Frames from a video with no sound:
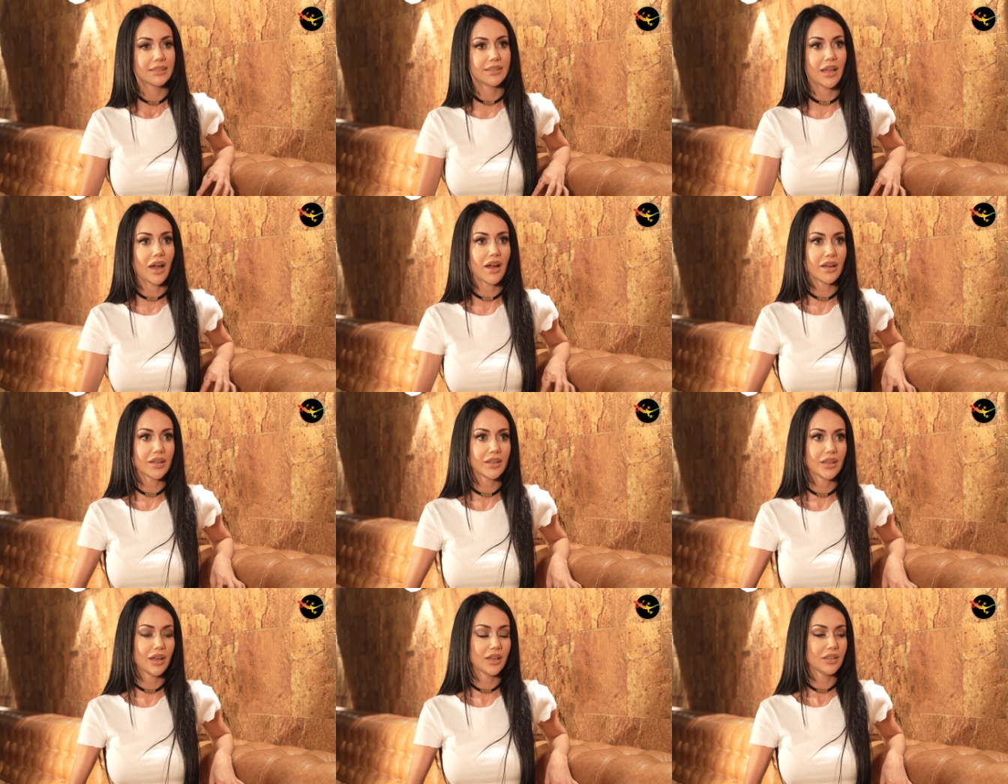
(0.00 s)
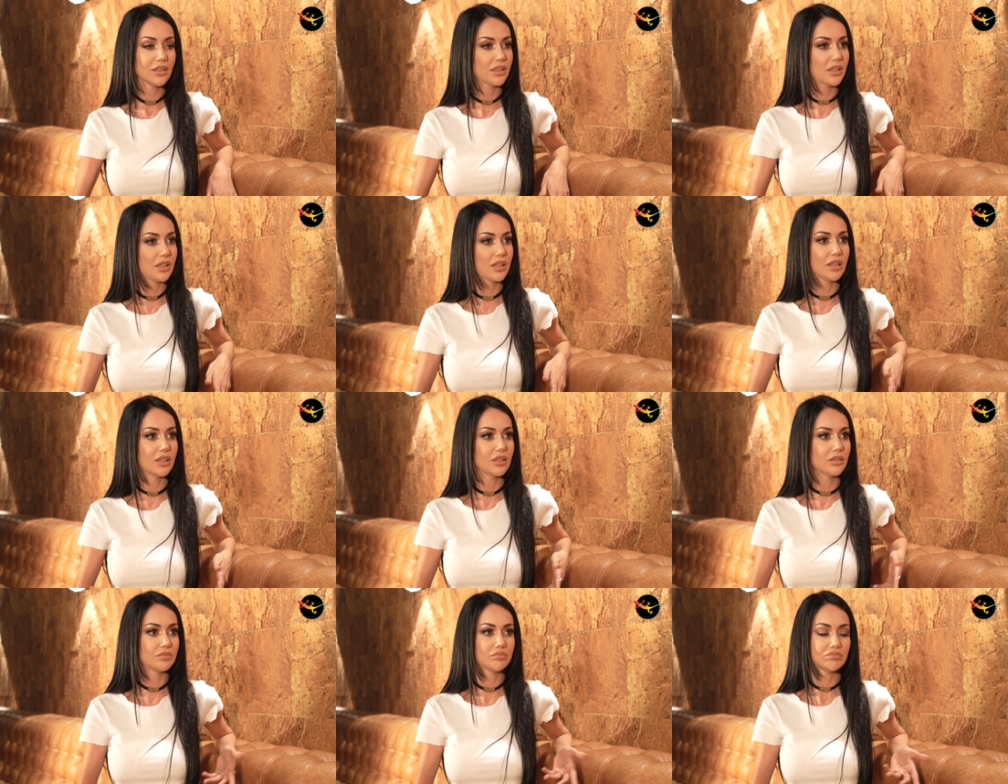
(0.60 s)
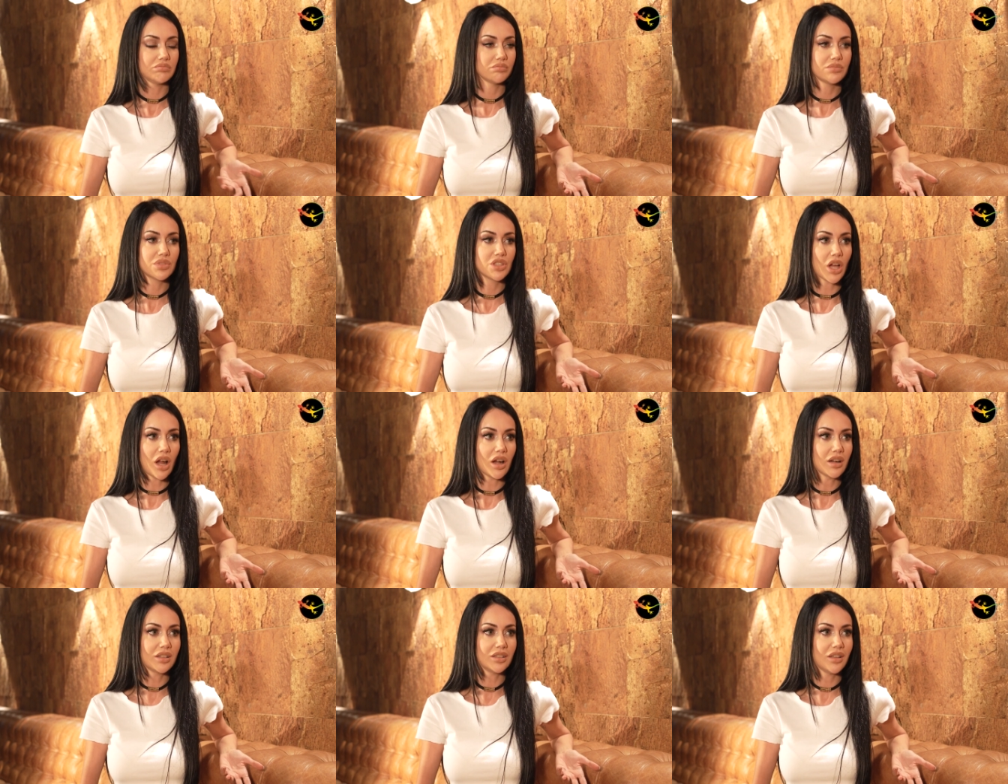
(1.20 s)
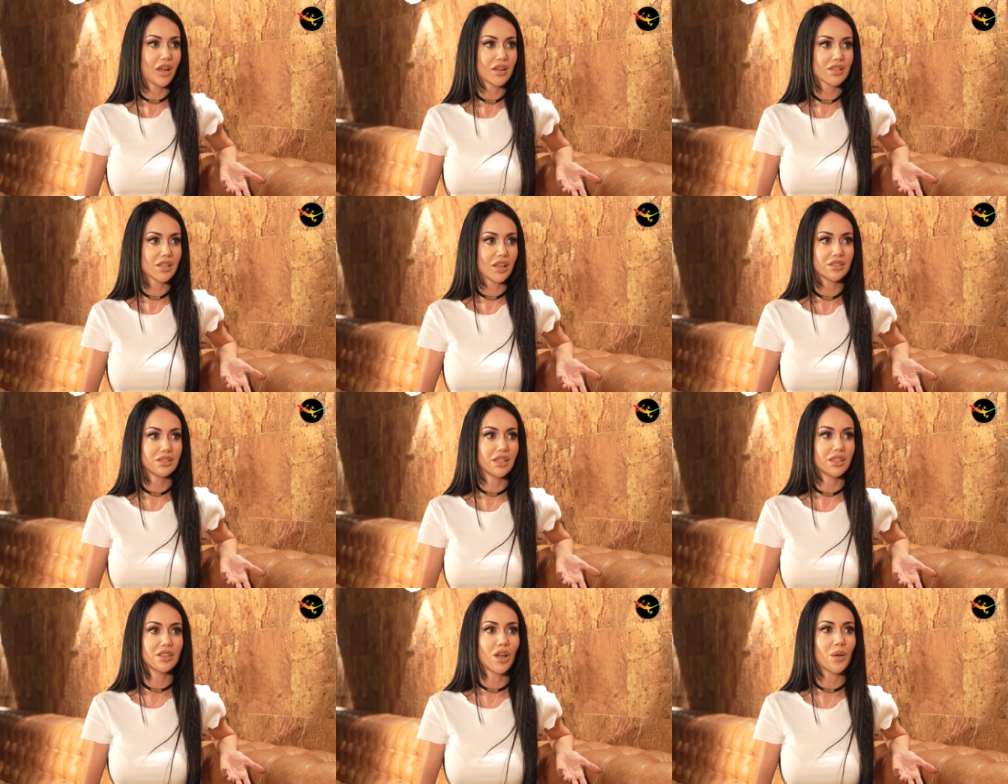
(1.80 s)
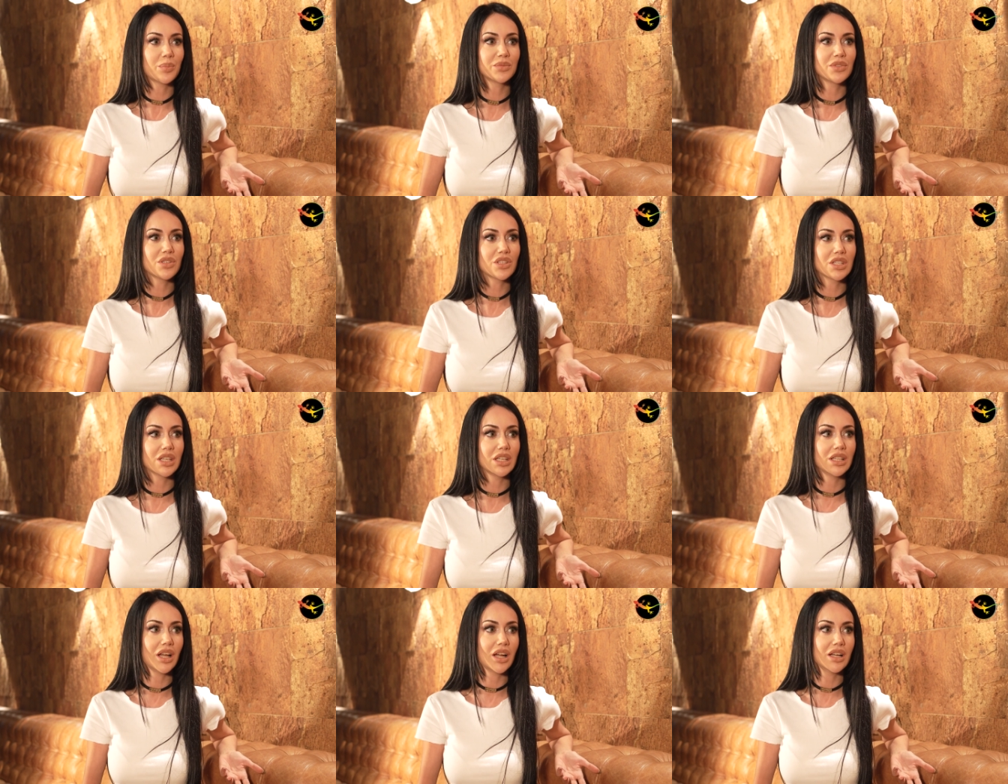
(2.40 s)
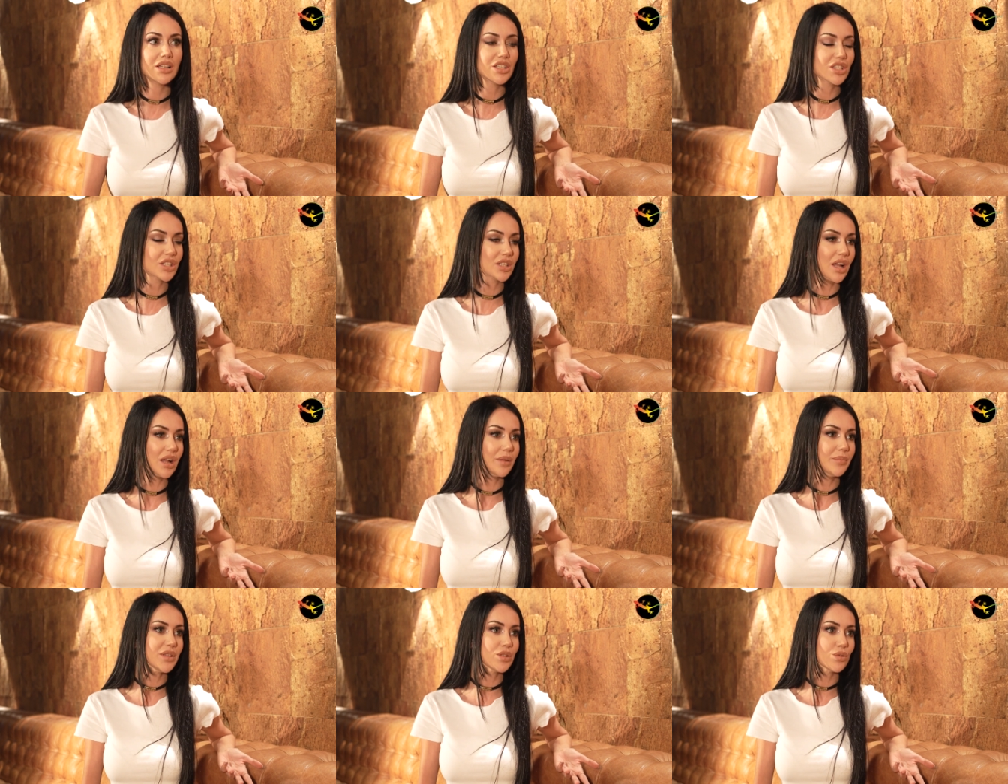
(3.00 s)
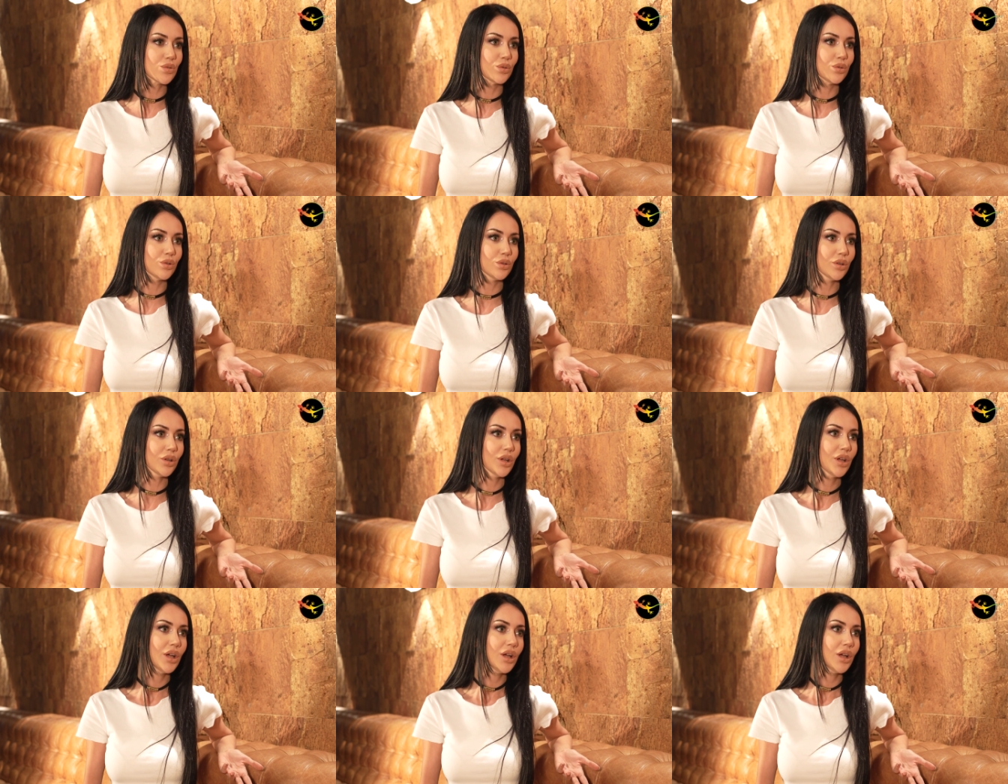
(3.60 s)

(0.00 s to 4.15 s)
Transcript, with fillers: derken evet. E, şarkılar zaten yaptığın şeyler işler bir türlü